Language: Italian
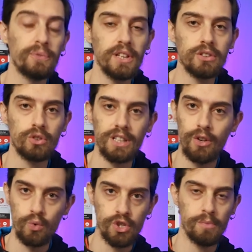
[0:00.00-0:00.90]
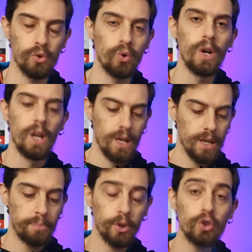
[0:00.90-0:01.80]
filtro della luce blu,
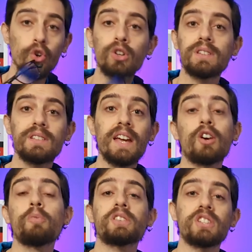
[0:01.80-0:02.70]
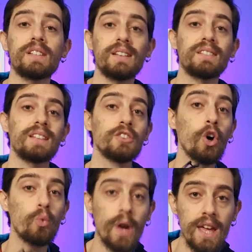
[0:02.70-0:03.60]
eh, prodotti e commercializzati da
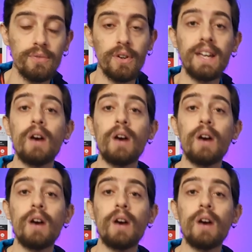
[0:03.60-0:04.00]
No Wave,